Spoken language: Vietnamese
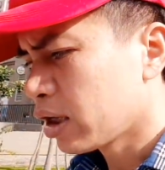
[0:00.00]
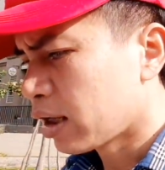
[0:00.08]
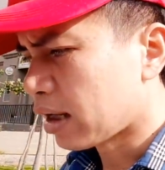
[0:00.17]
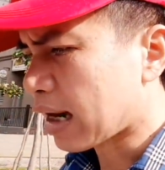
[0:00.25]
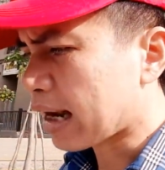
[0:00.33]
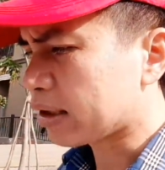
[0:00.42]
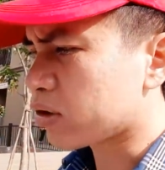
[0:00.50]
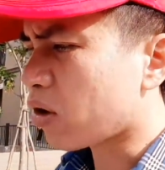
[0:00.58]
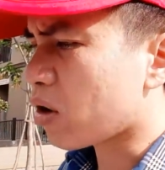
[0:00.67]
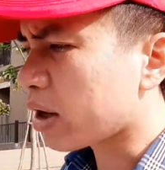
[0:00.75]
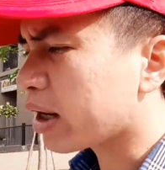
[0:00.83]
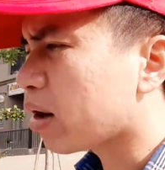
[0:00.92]
là
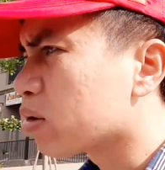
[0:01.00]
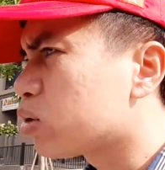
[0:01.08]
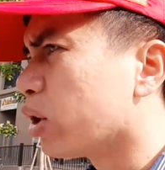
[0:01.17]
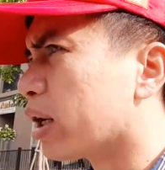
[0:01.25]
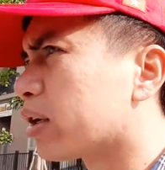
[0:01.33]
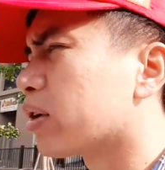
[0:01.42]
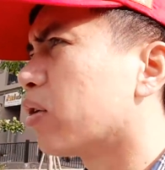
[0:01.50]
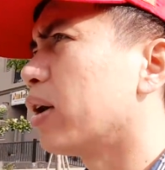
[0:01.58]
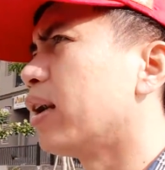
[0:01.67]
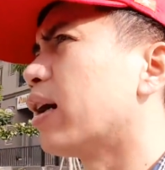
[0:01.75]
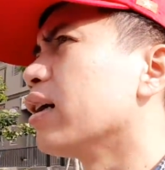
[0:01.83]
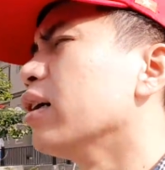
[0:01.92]
do cái câu chuyện
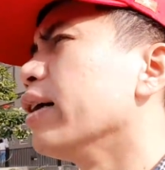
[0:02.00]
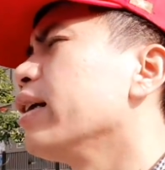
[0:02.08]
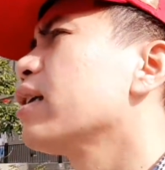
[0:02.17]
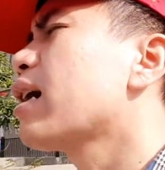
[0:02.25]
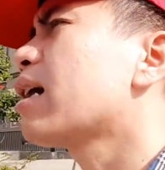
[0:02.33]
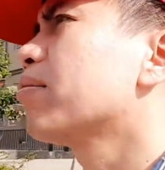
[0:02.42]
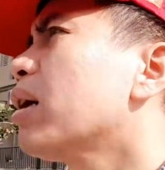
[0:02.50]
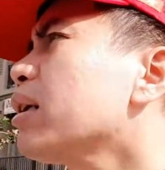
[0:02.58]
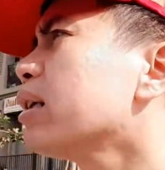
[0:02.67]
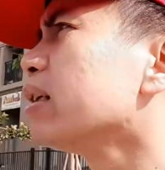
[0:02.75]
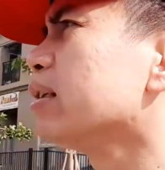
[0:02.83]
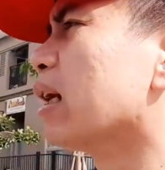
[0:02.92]
gọi là người Iran
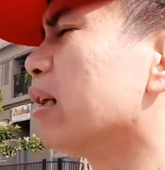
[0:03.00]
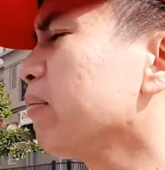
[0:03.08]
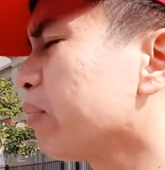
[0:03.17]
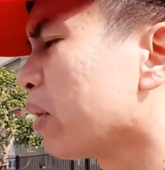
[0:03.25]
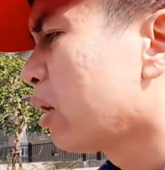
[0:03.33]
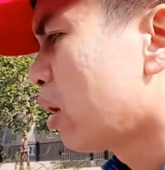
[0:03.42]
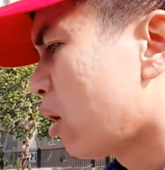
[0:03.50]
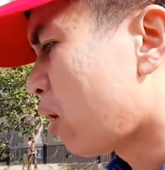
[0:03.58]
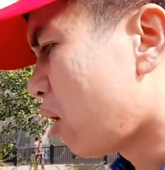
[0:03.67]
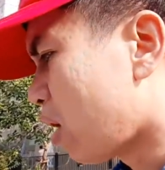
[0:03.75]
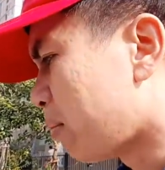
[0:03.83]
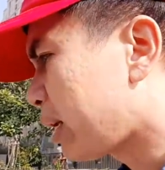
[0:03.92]
mất kiên nhẫn
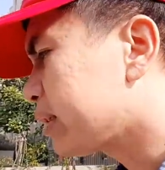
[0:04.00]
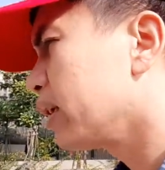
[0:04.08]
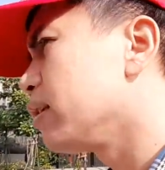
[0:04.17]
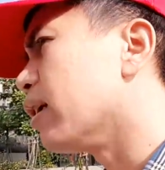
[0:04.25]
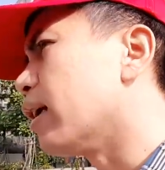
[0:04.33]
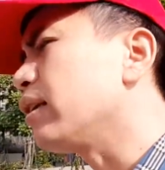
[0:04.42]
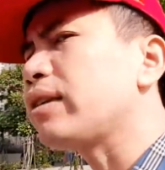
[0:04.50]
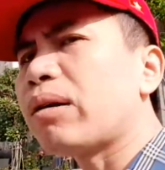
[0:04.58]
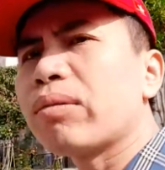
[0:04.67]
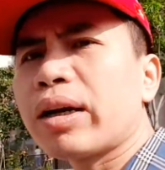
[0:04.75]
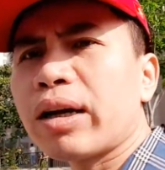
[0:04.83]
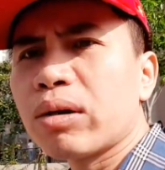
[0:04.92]
họ mất kiên nhẫn
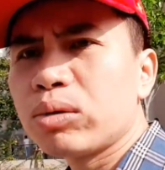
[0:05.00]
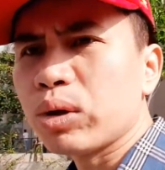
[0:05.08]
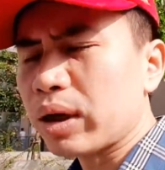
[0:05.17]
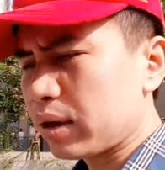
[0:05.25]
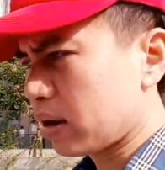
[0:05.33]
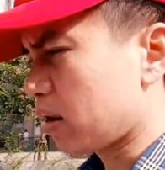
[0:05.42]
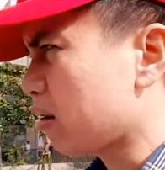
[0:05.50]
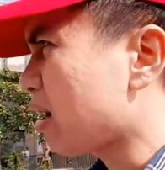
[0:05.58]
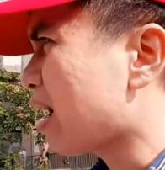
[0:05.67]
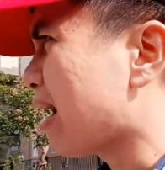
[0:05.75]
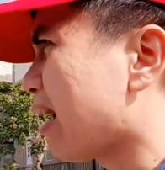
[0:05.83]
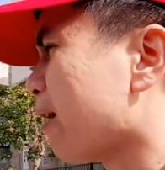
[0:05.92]
trong cái câu chuyện đó
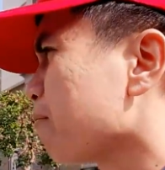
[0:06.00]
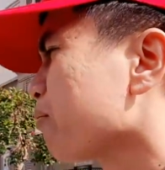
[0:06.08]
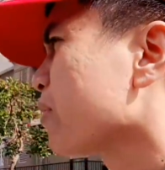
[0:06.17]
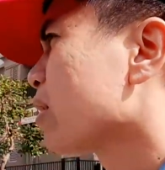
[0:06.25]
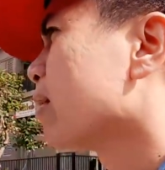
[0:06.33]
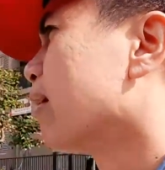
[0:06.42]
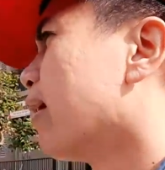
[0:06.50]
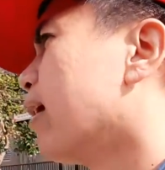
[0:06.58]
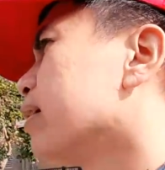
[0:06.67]
là À,